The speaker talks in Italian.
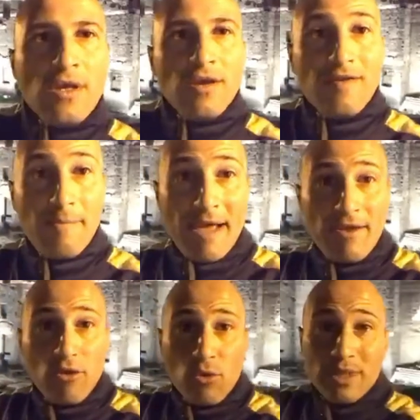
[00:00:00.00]
Va bene,
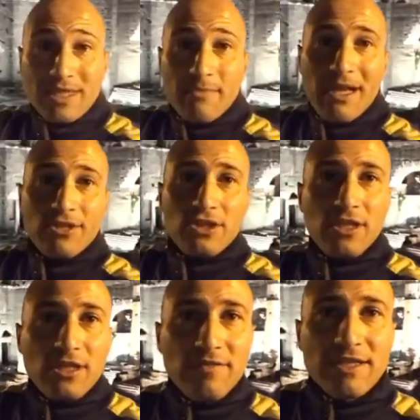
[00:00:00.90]
io con queste
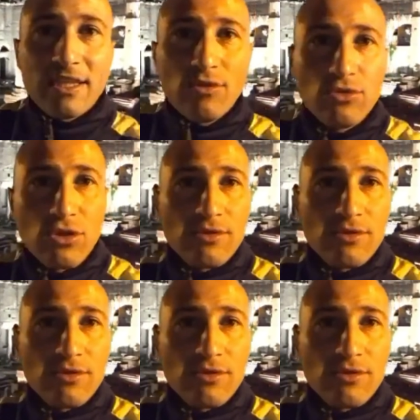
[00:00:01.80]
immagini vi saluto,